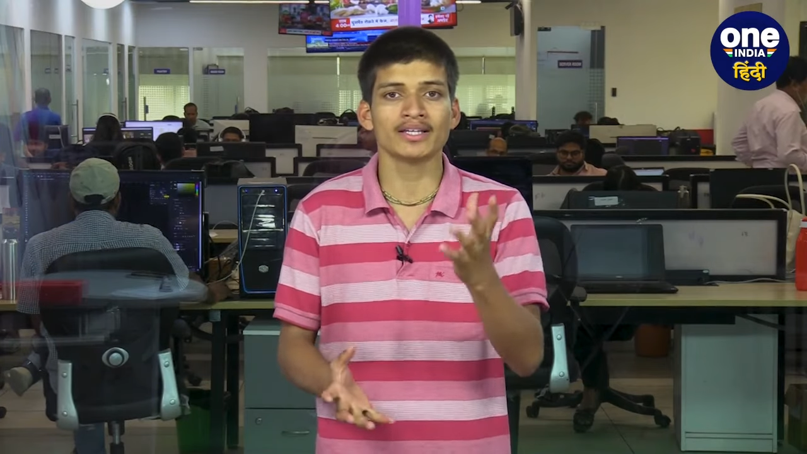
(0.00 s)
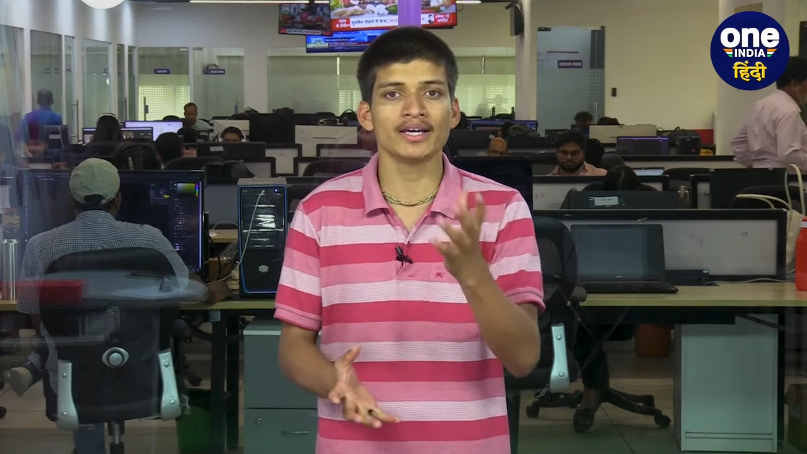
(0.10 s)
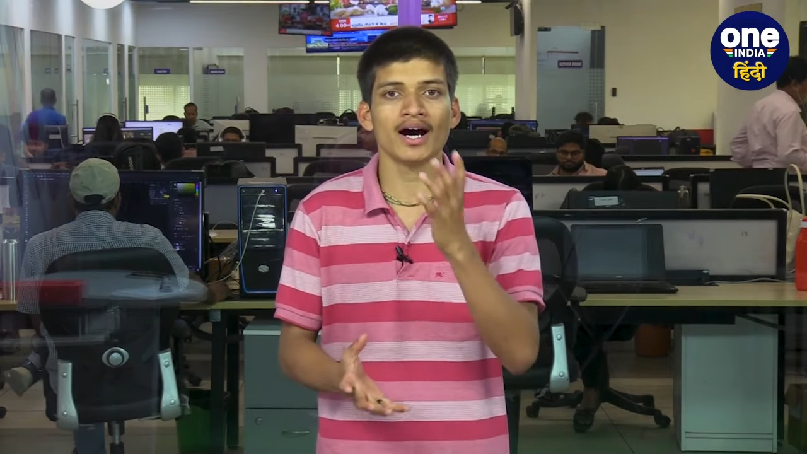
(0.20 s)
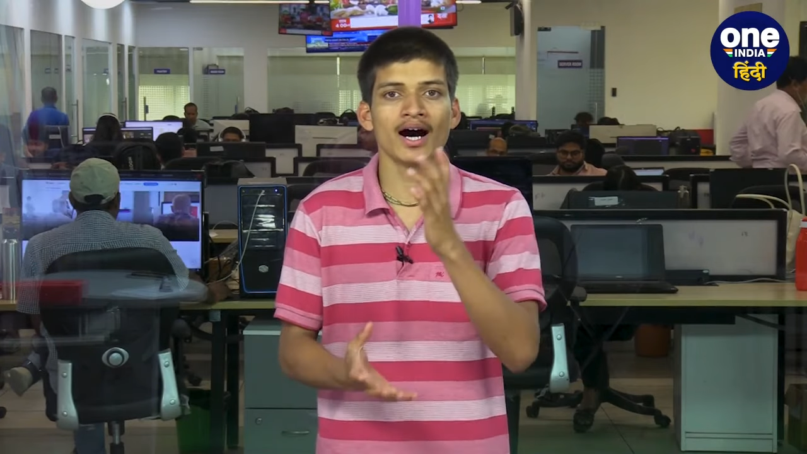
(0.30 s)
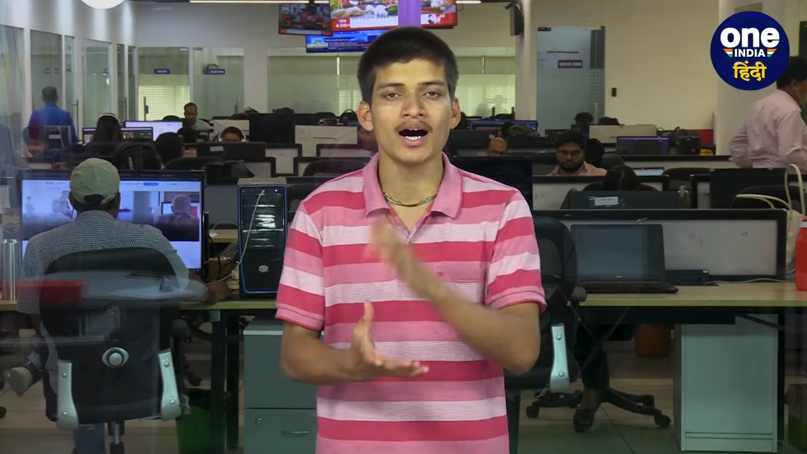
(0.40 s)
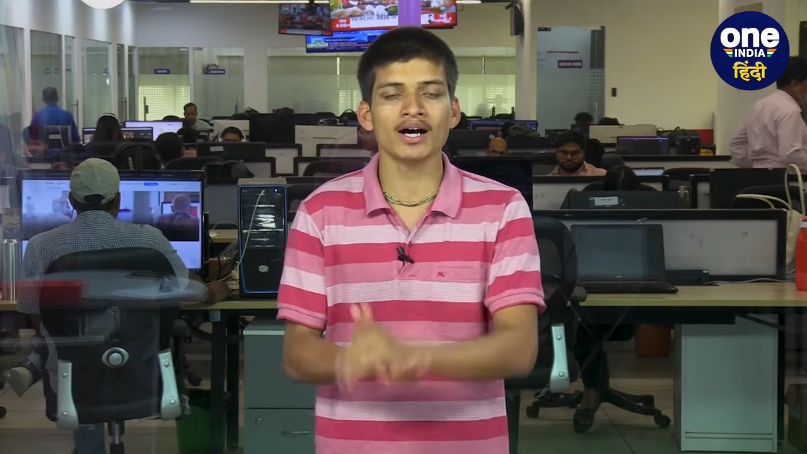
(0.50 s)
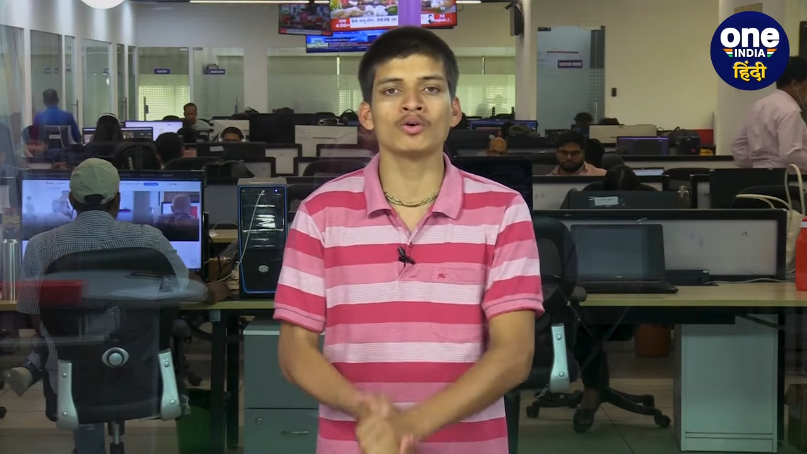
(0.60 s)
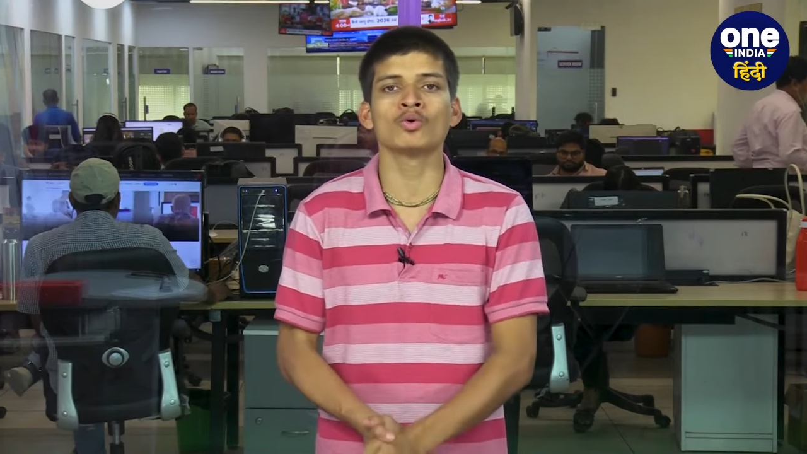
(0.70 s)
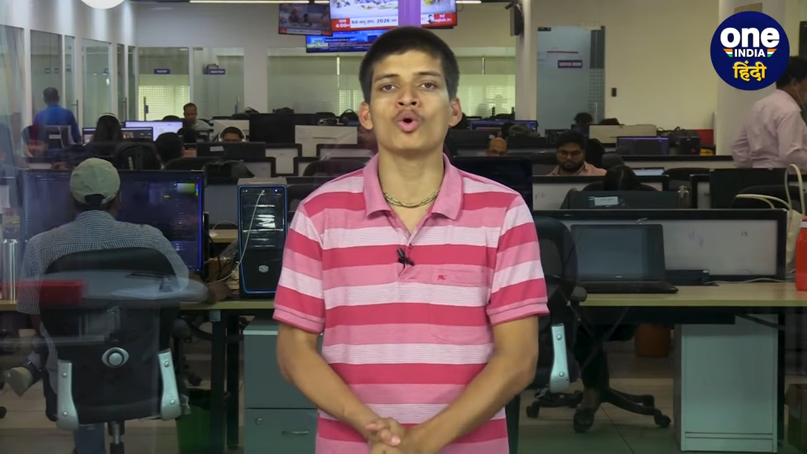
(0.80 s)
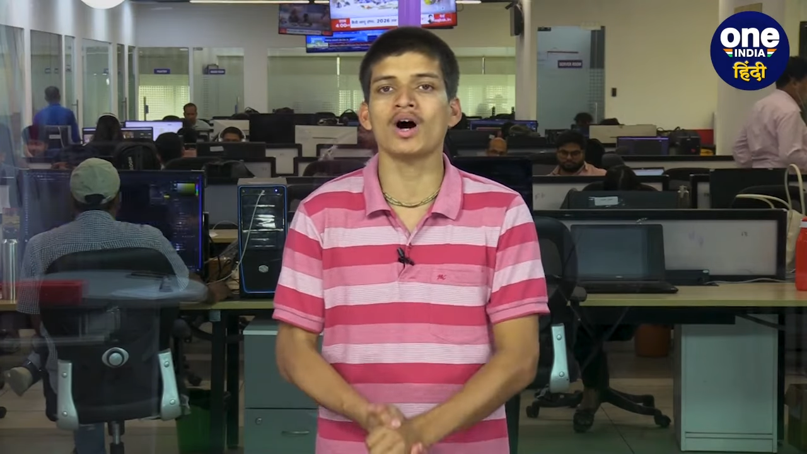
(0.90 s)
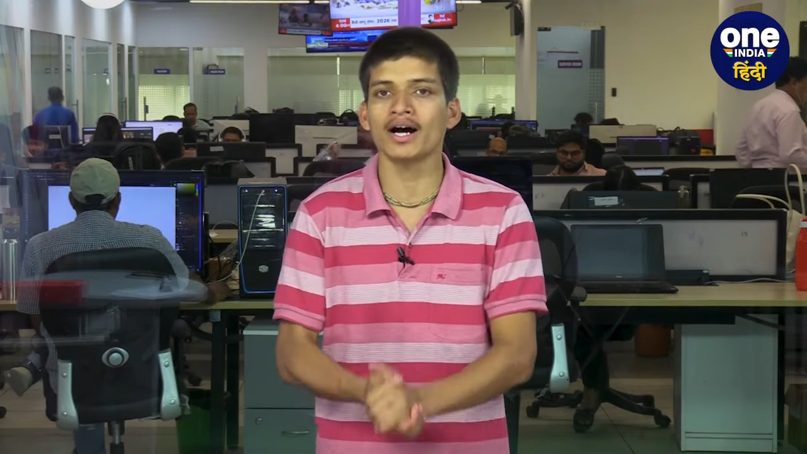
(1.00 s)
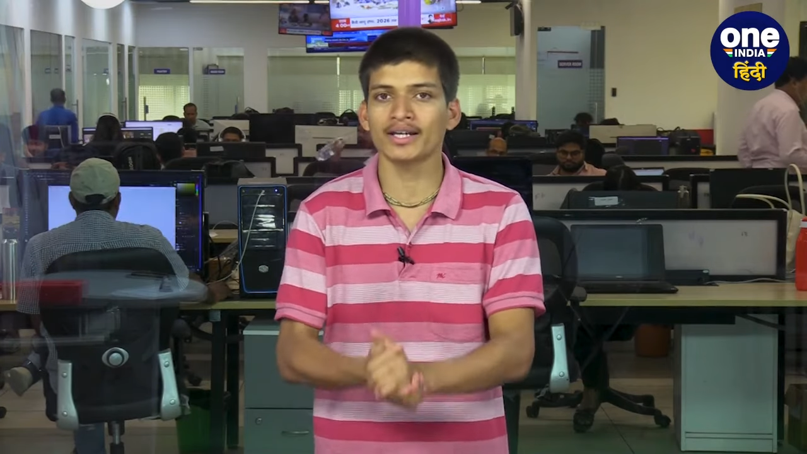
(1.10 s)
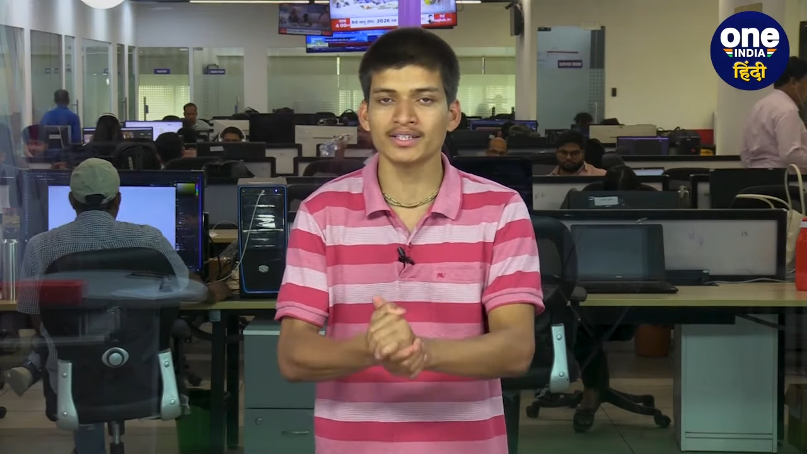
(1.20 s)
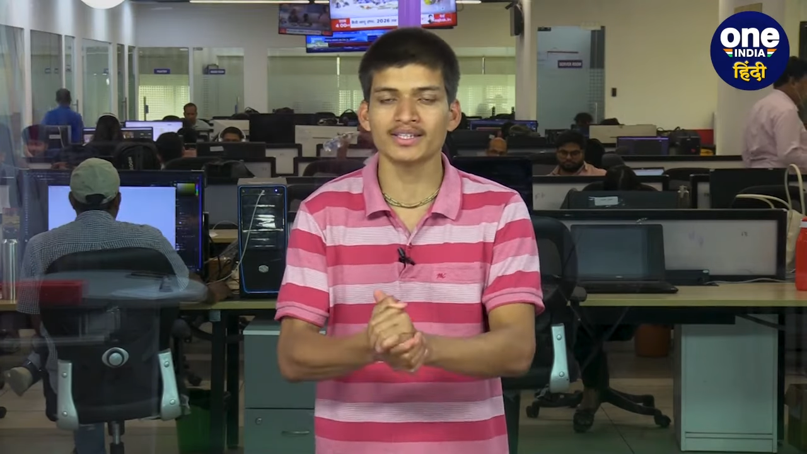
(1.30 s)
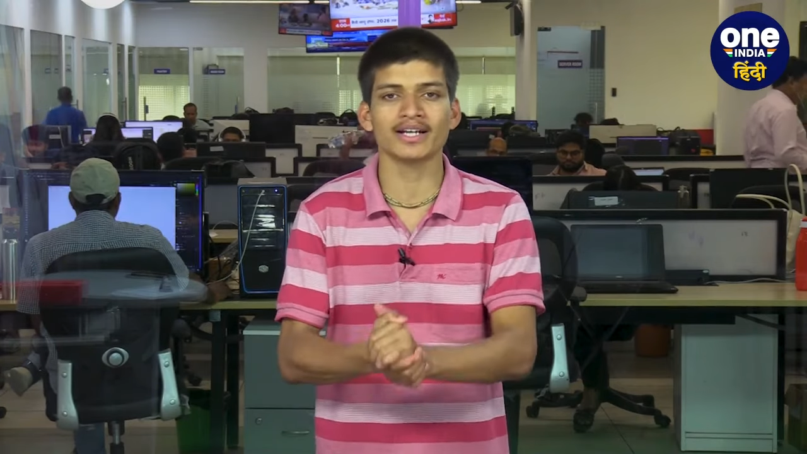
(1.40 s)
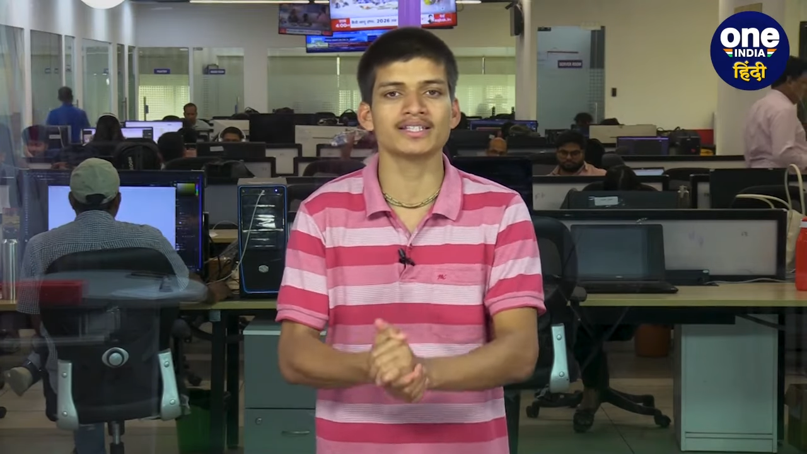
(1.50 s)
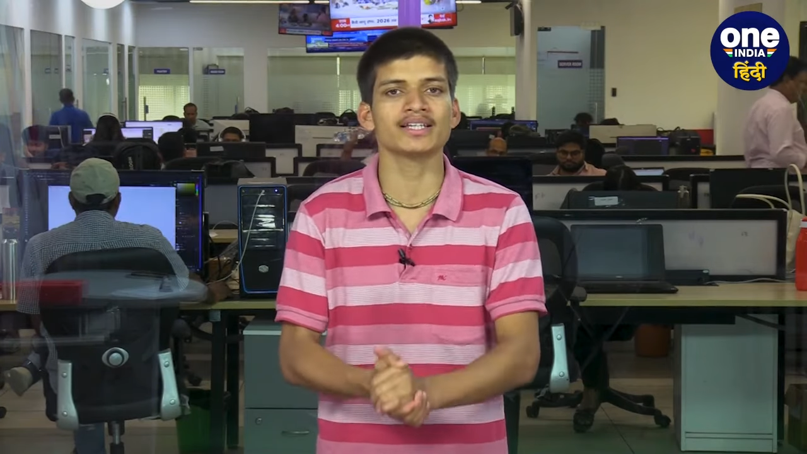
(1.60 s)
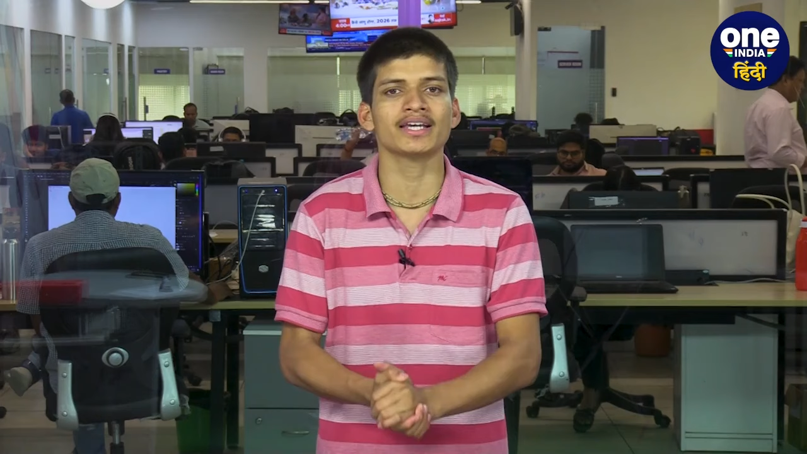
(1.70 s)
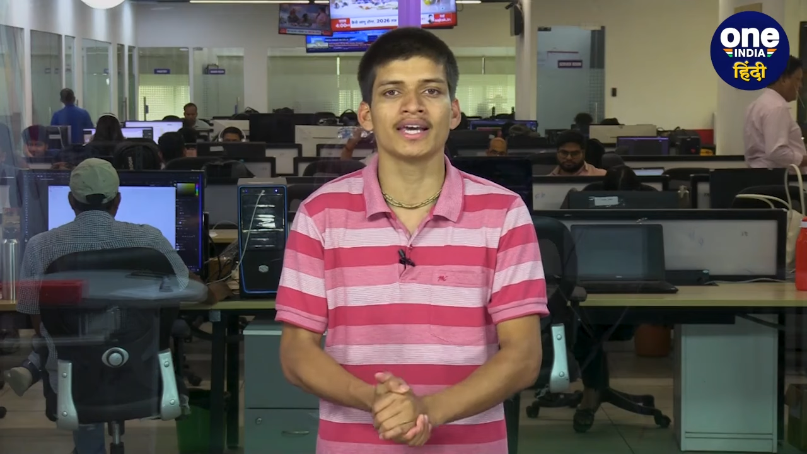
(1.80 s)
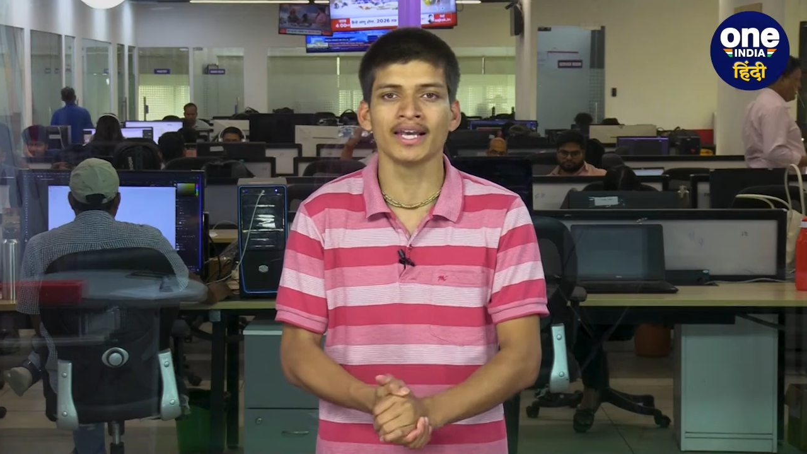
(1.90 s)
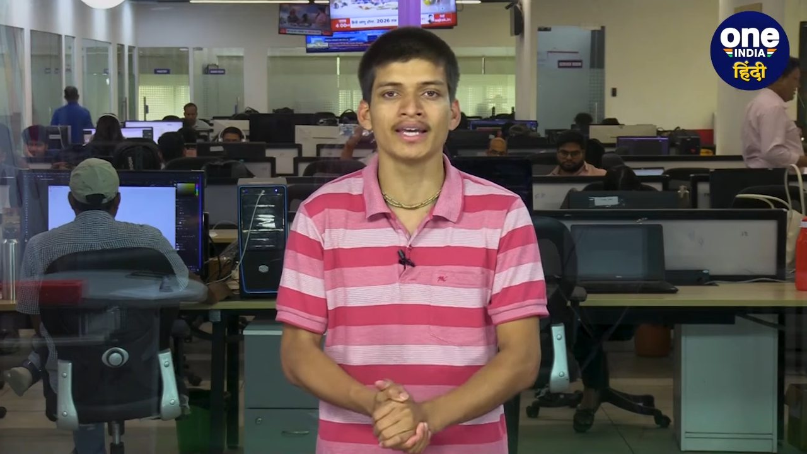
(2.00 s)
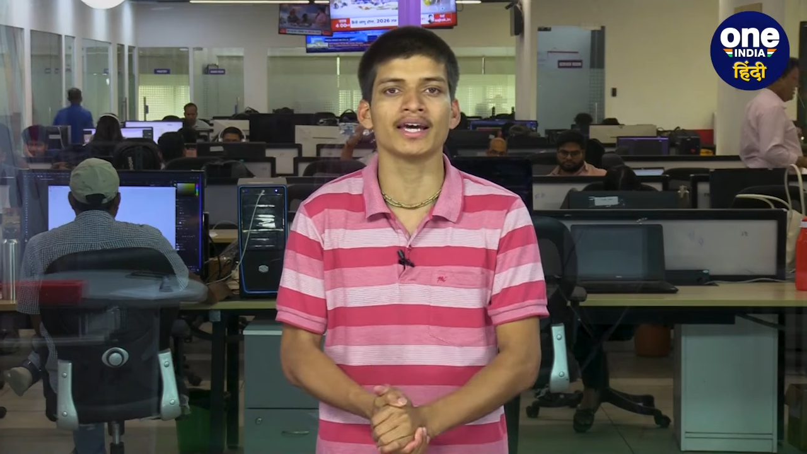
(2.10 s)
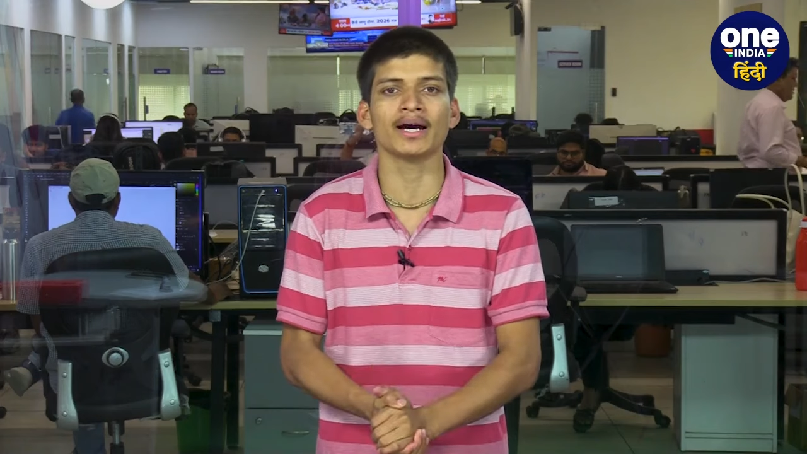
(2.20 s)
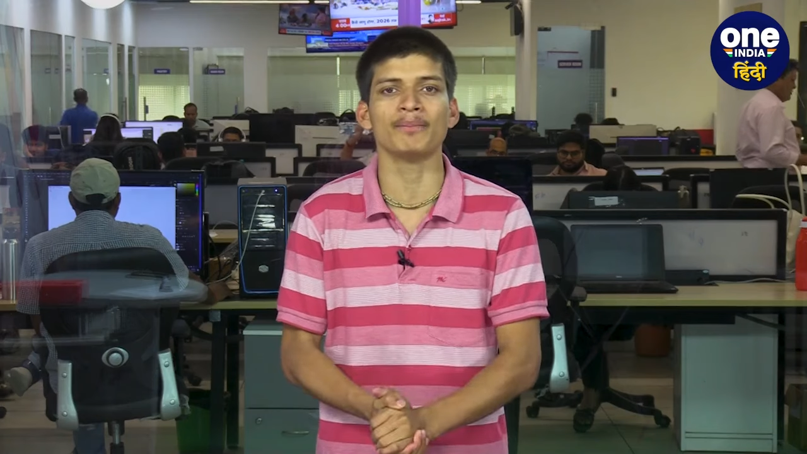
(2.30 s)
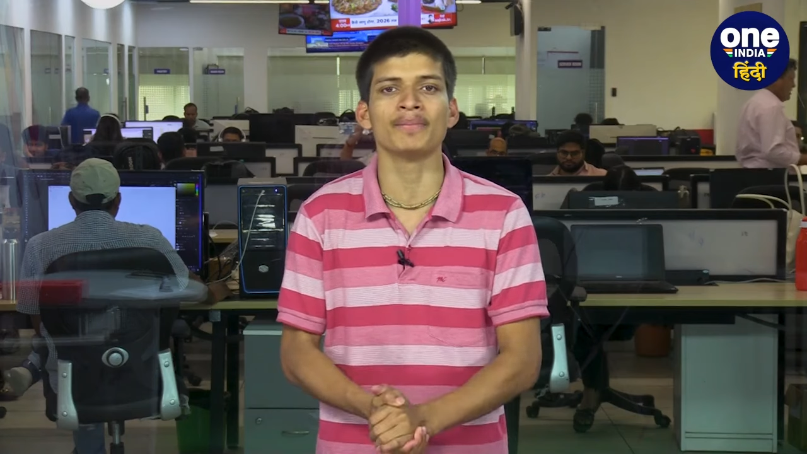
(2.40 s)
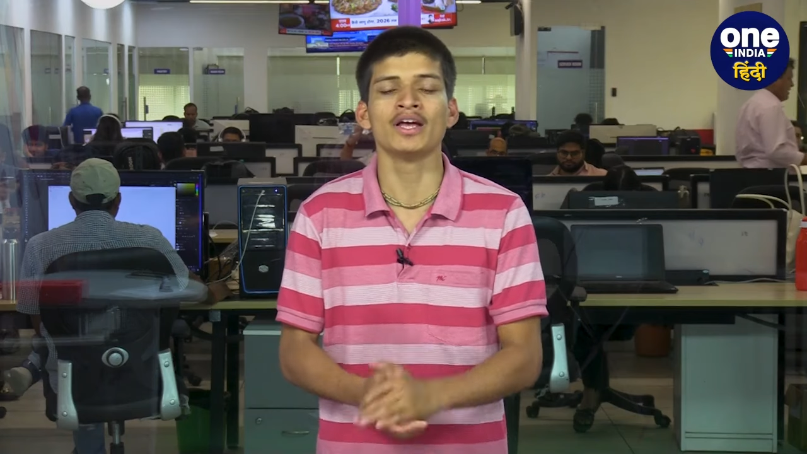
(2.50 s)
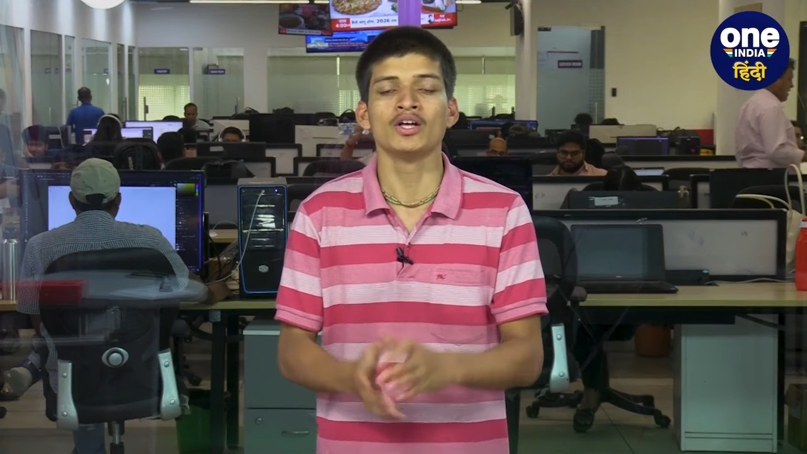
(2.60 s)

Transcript: कि आग को आग की तरह से खेलेंगे हम